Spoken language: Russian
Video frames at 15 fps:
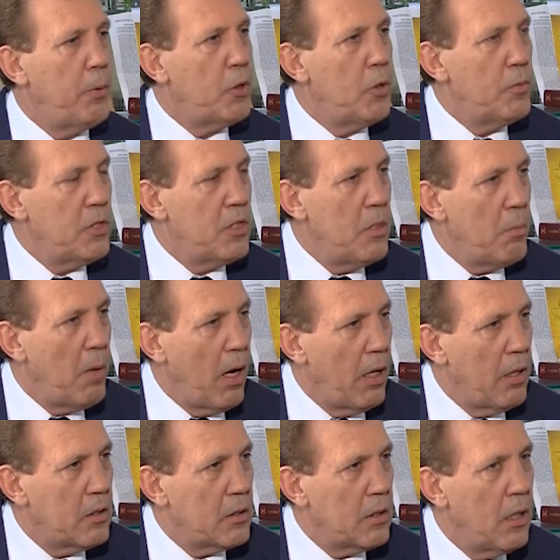а потом
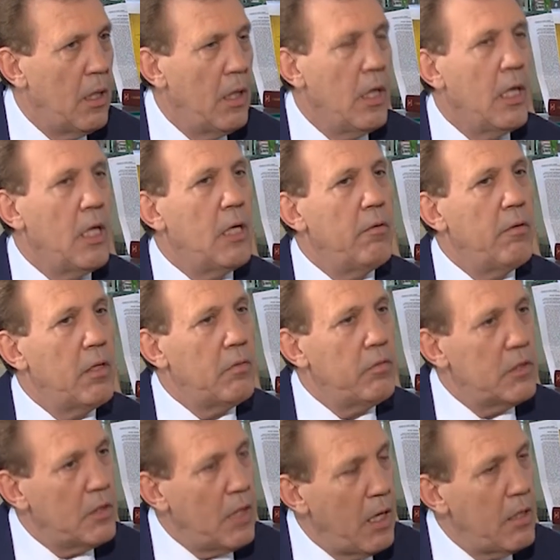снимается и говорит,
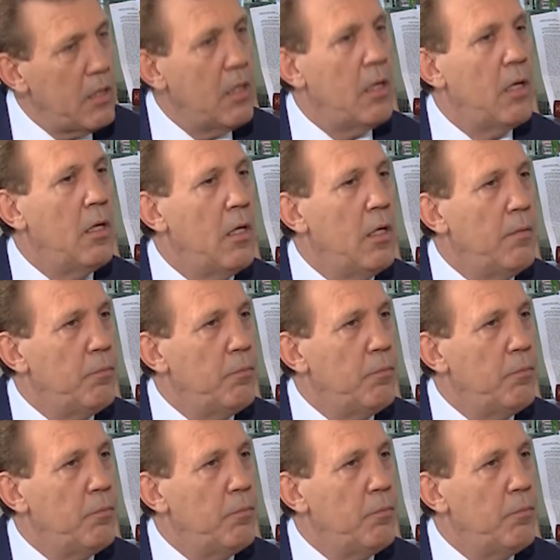вы знаете,